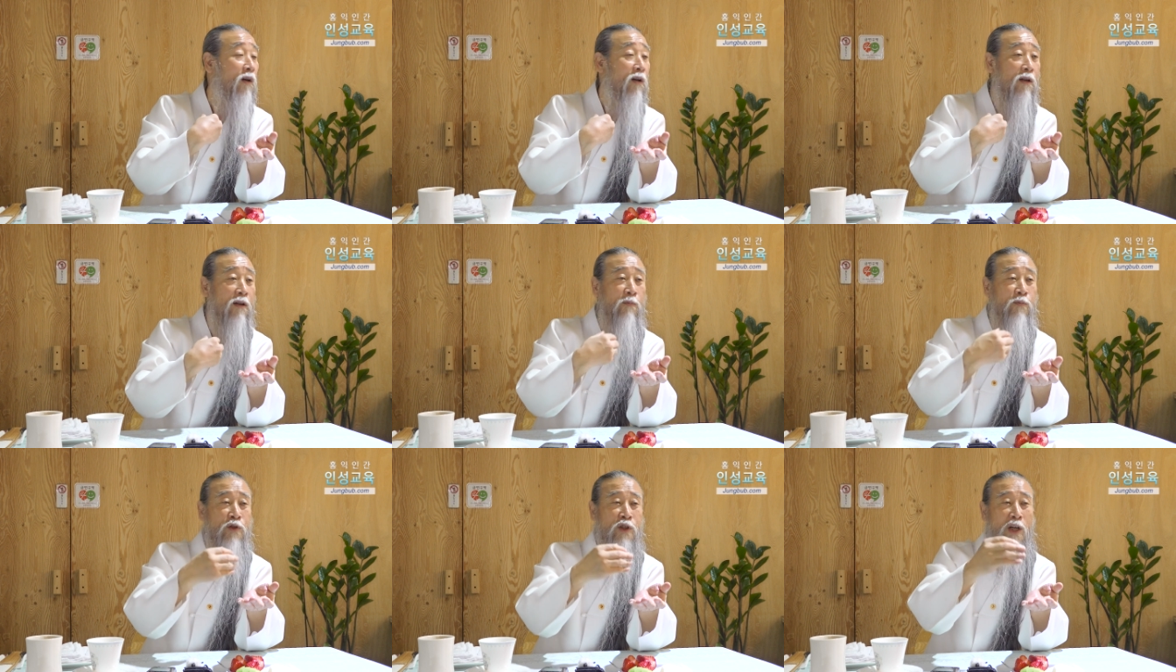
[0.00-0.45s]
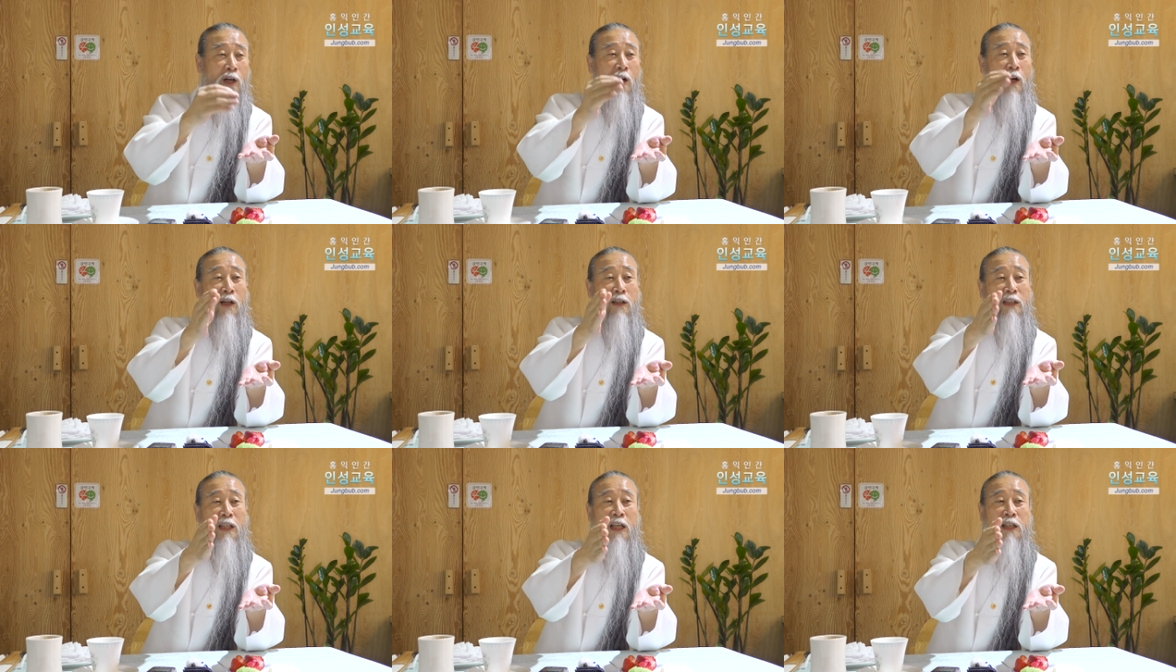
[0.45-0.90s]
그럼
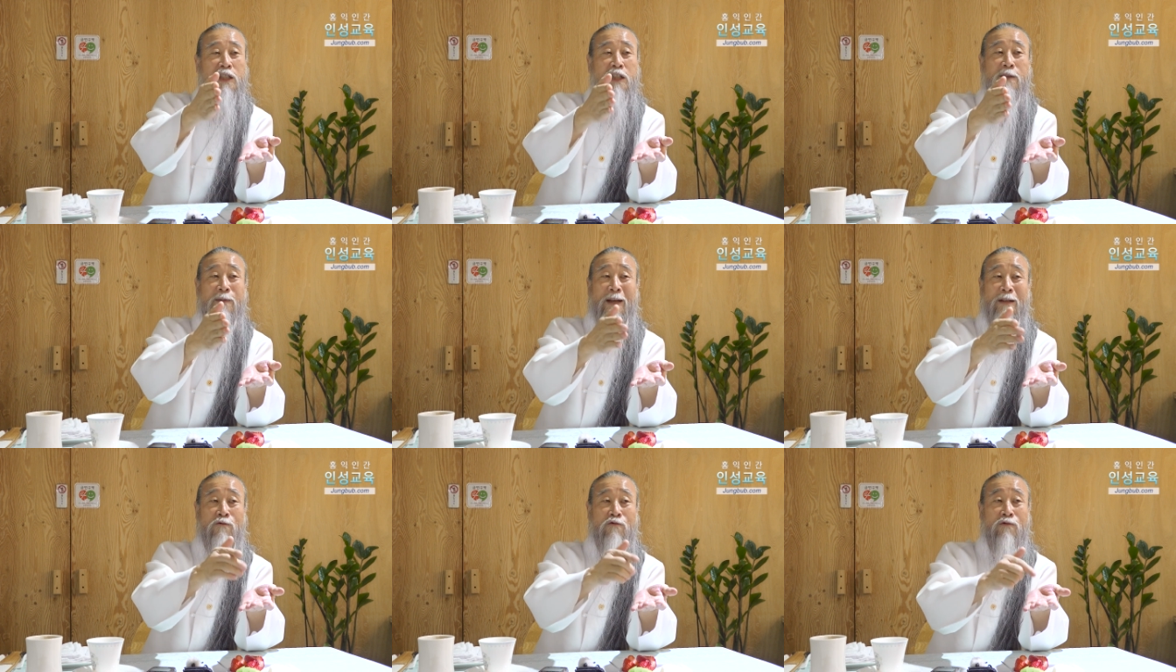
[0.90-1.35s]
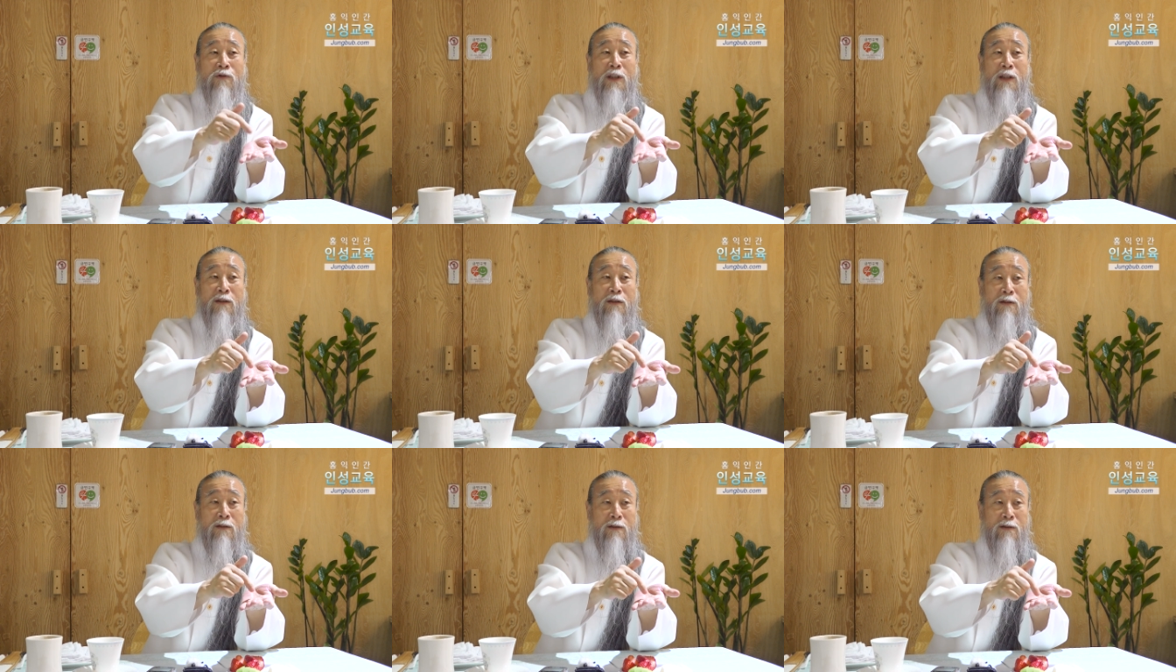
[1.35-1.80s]
절대 집 안
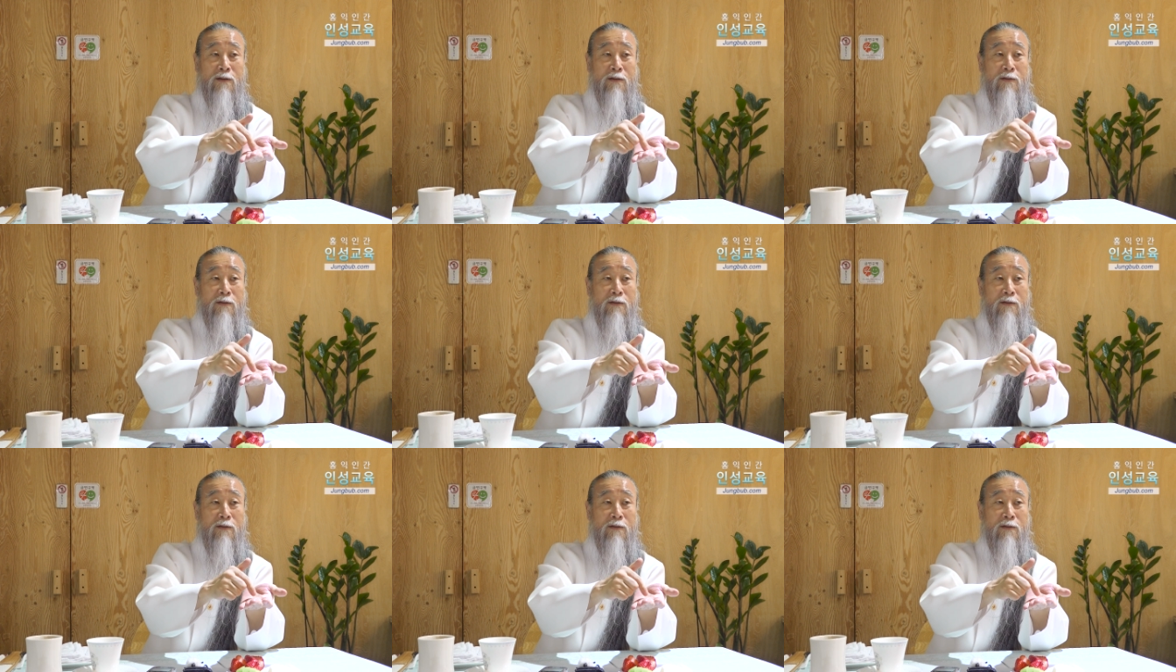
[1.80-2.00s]
준다 너는.